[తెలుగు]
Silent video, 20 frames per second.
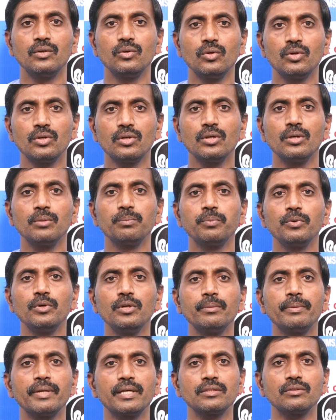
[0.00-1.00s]
నోట్లో
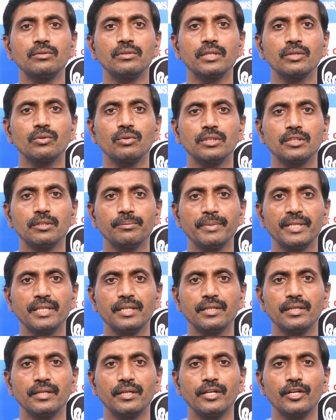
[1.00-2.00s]
పుళ్ళు పడుతుంటే
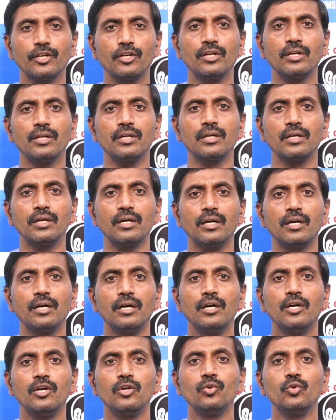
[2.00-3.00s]
కొంతమందికి రెగ్యులర్గా
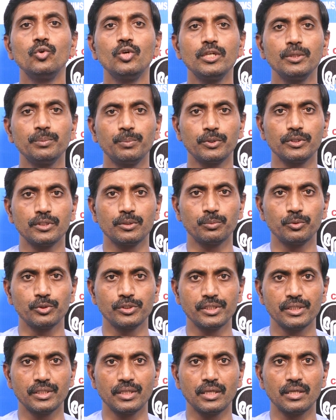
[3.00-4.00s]
నోటి పూత
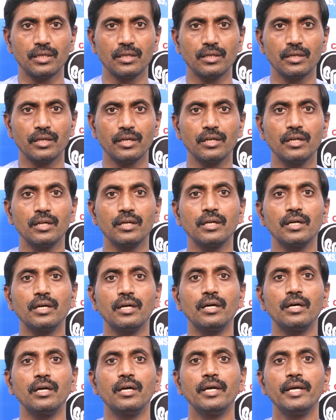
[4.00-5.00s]
పూసింది అంటారు రెగ్యులర్గా
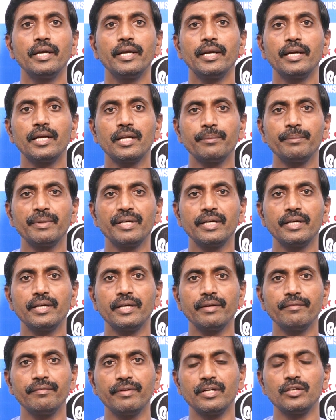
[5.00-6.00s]

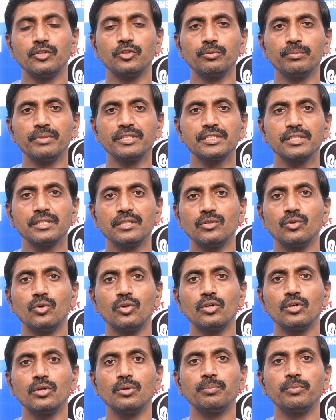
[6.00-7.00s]
ఇంటర్మీడియంట్ ఎవ్రీ టూ మంత్స్కి
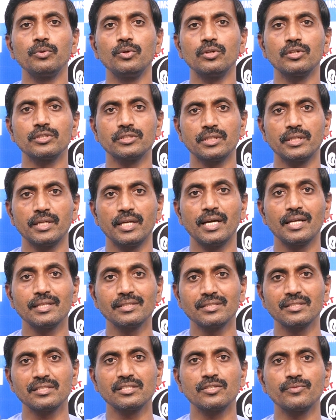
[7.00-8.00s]
నోట్లో పుళ్ళు వస్తున్నాయి
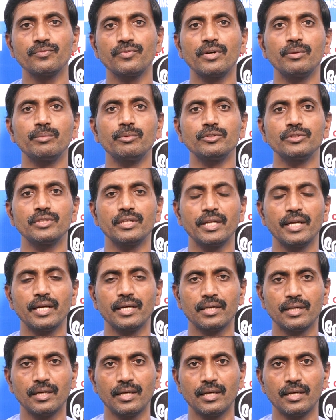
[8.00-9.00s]
అల్సర్స్ ఫామ్ అవుతున్నాయి
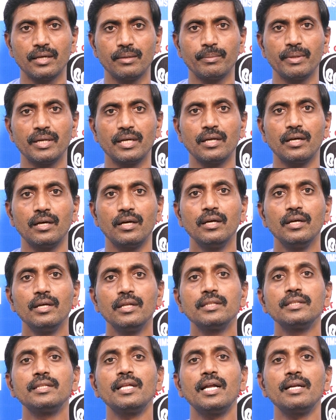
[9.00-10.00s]
అంటున్నారనమాట
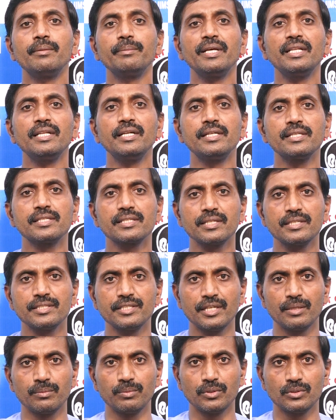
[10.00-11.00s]
దాని మీద డిస్కస్
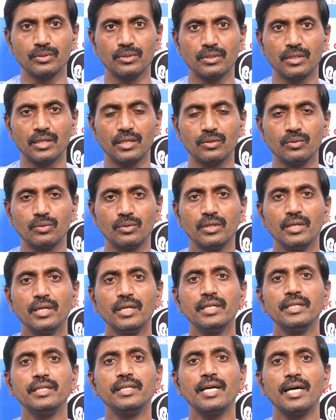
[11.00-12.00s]
చేయబోతున్నాను
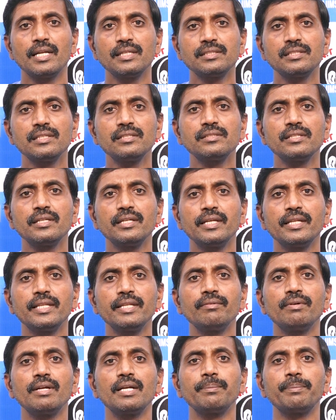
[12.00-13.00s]
ఈ అల్సర్స్
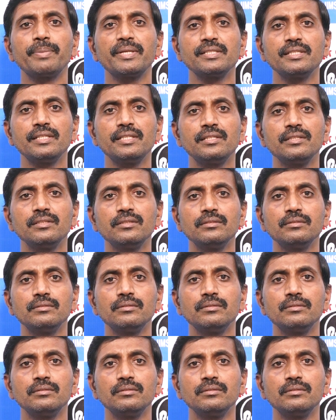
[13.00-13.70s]
అనేది వాళ్ళ ప్రజెంట్